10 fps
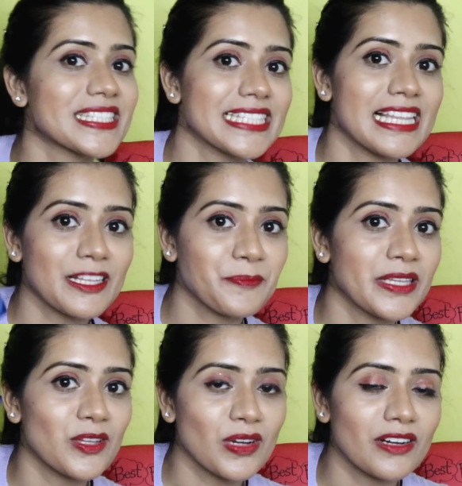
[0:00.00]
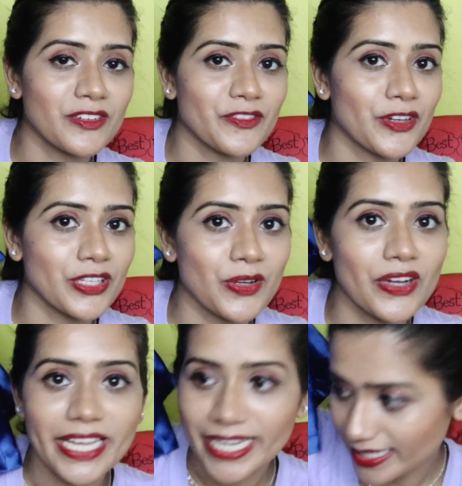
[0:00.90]
सिल्क पिलो कवर फॉर
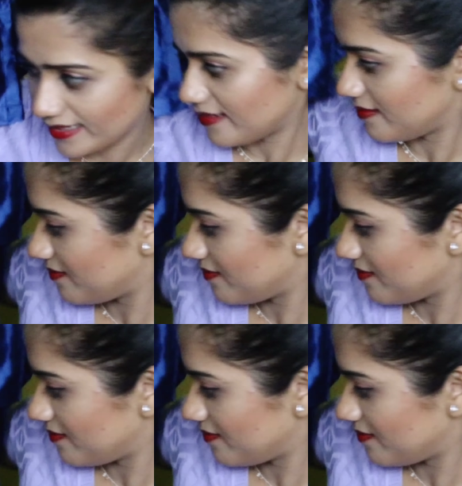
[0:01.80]
योर हेयर